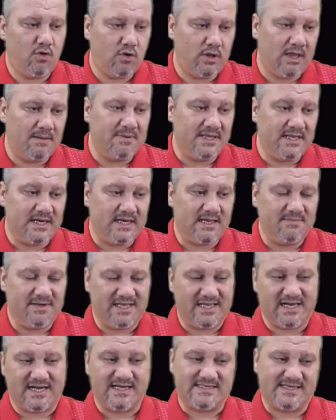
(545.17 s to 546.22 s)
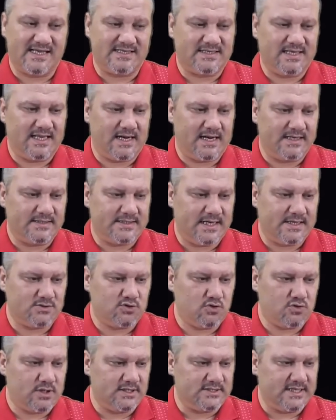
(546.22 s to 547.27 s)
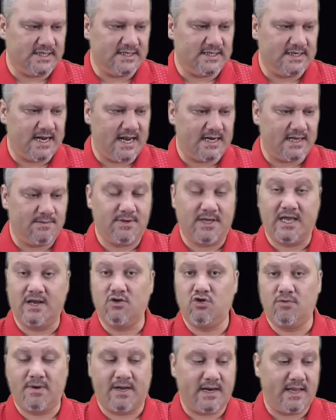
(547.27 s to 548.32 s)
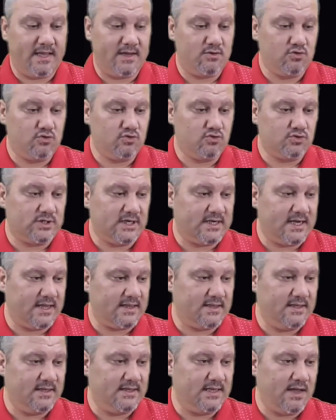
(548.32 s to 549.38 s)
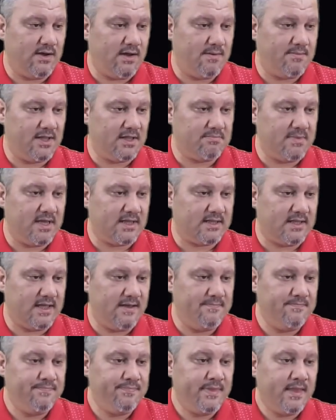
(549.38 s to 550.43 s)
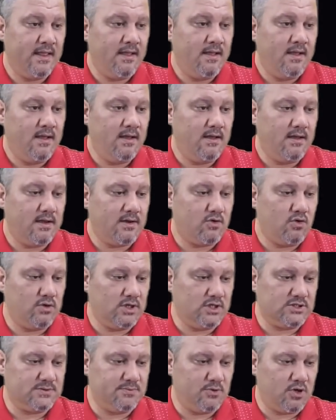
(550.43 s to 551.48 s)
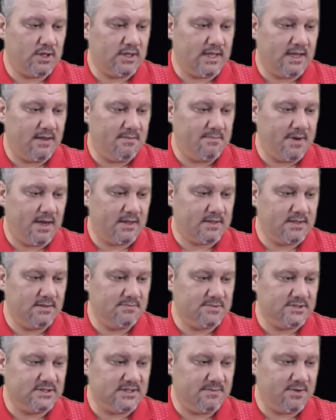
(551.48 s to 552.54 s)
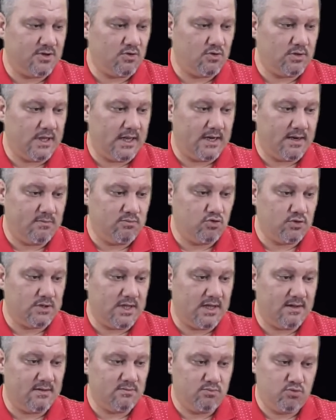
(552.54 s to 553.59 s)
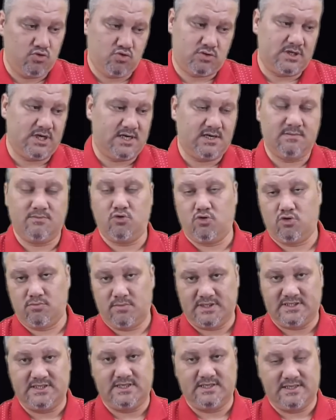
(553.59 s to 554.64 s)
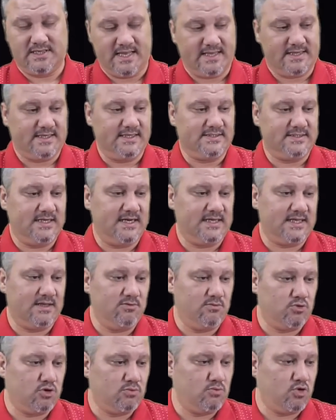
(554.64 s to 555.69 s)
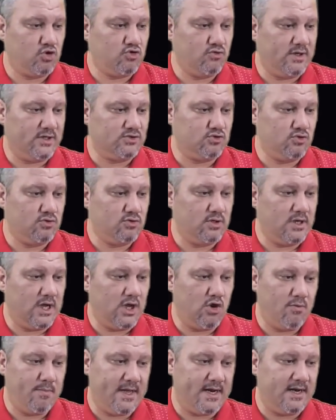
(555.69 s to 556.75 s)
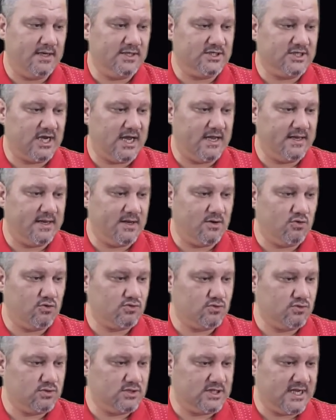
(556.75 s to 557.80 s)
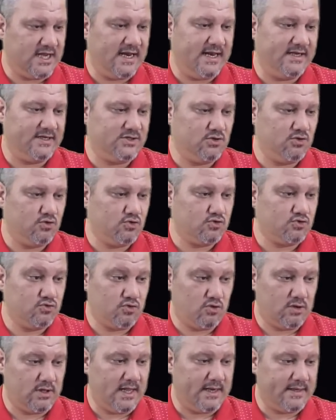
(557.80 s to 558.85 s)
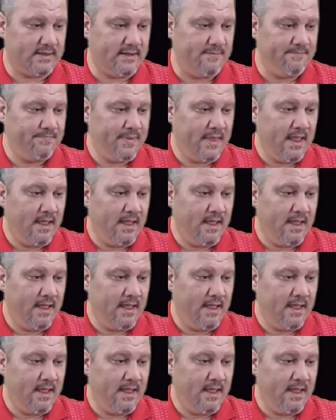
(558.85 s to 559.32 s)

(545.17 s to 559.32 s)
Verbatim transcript: olabilir gibi ya da kazansalar da zar zor kazanırlar gibi geliyor bana. Enkudu'nun sakatlığı devam etmekte. E, Konya Spor'a da baktığımız zaman onlar da burada büyük takım olmasının da etkisiyle tabii bunun motivasyonuyla Ömer Ali Şahiner olsun, Şikaleşi olsun onlar da